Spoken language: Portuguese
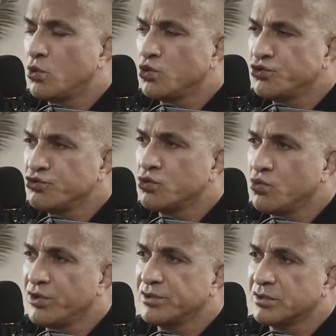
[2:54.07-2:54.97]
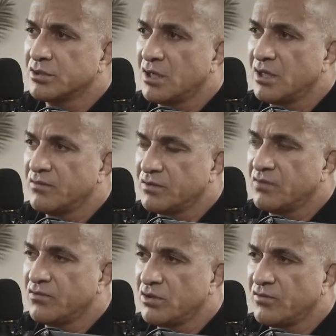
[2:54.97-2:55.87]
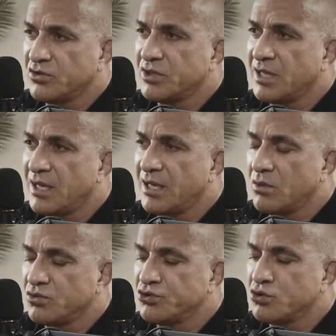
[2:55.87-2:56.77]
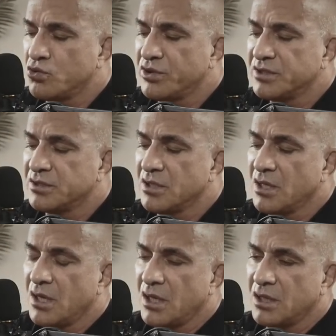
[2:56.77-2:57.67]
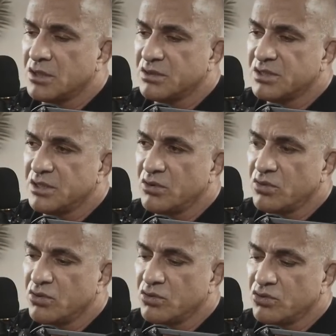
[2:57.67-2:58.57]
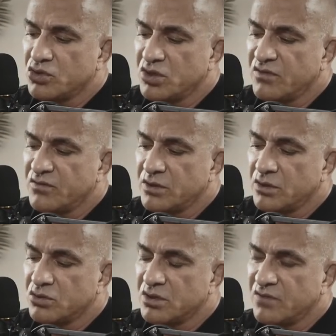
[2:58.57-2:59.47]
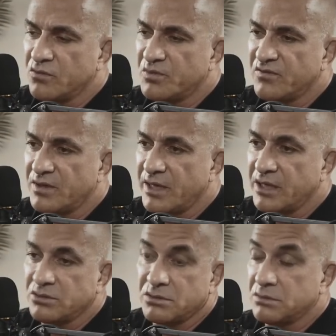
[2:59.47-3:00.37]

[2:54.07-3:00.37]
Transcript: é um conjunto de coisas, tá? Eu, eu, vou, eu vou chegar lá, é um conjunto de coisas. Então, assim, eu, eu, eu, tive, eu tive o privilégio